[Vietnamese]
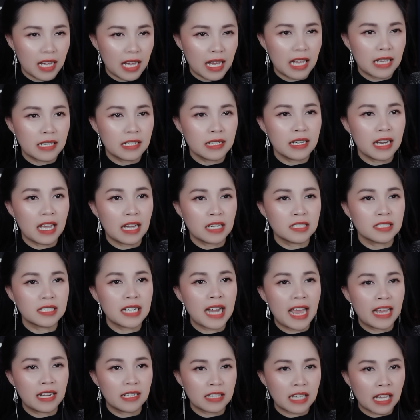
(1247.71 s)
Ánh nắng
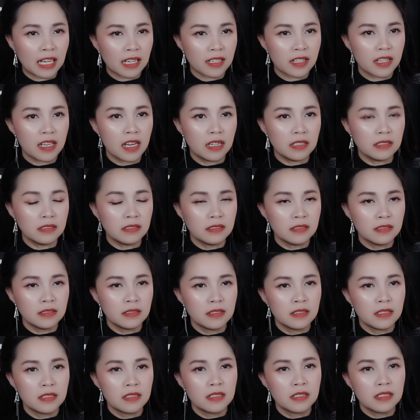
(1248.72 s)
đang tắt dần.
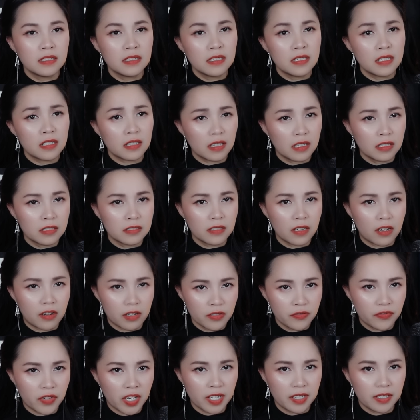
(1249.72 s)
Từng
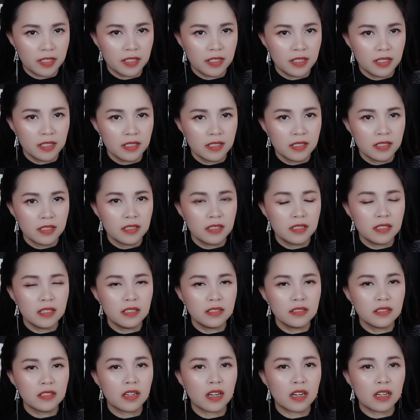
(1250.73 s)
nói vậy,
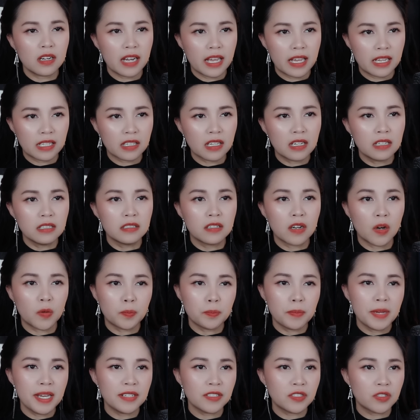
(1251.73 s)
nhưng có lẽ Từng
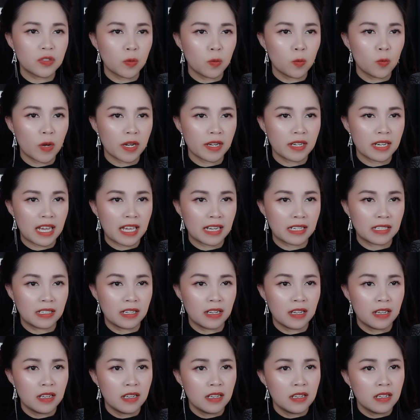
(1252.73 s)
không biết xung quanh anh
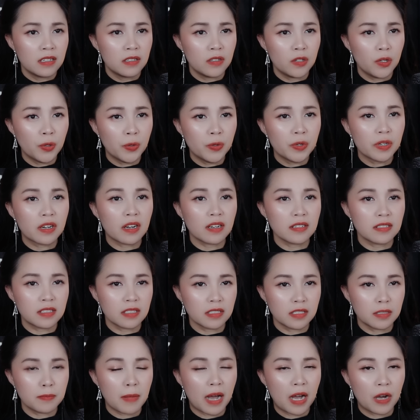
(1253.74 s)
luôn có
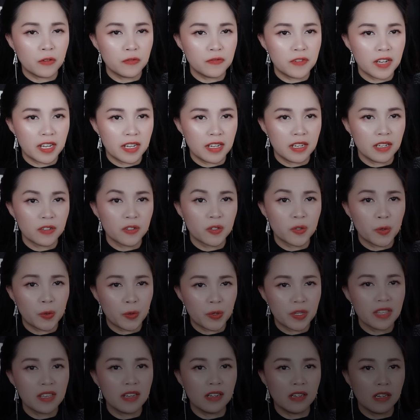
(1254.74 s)
sự bảo vệ của
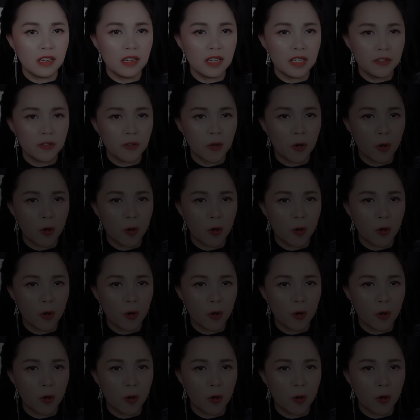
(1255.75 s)
những linh